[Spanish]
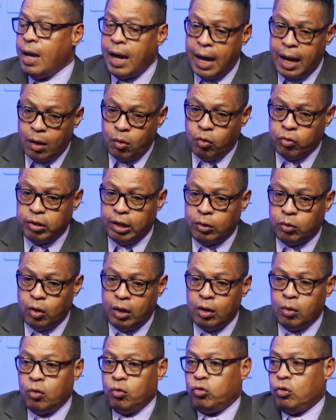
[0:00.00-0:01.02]
a los
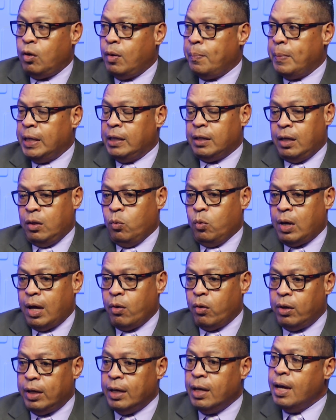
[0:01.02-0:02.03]
sectores no solamente de
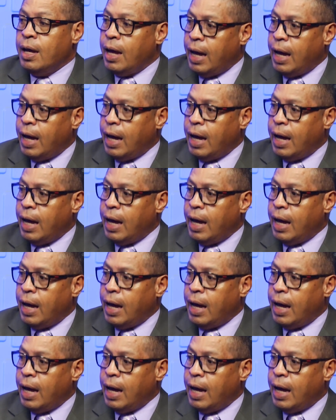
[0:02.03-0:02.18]
educadores,